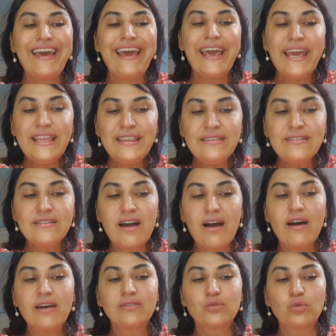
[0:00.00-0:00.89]
en
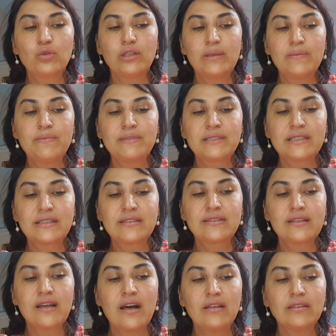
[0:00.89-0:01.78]
rahat döneminizi
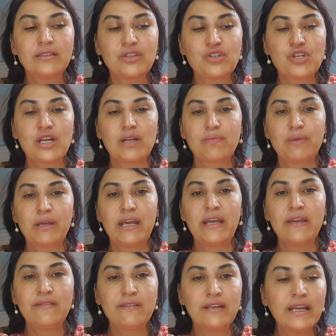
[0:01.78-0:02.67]
sağlayacak bir
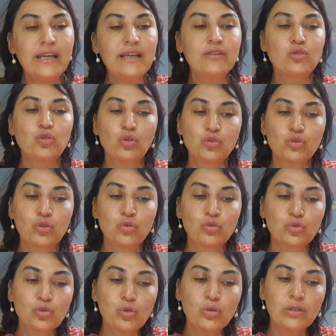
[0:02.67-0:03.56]
evre söz
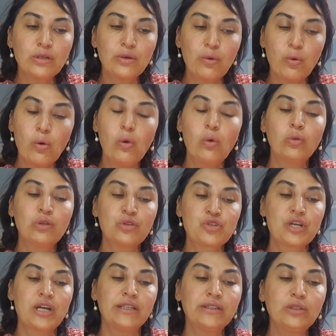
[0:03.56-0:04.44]
konusu olabilir
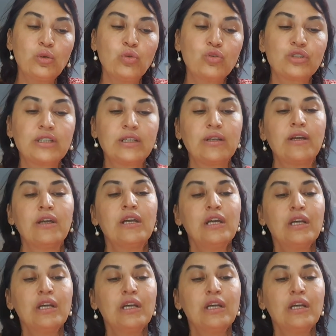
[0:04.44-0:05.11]
olacağını gösterir.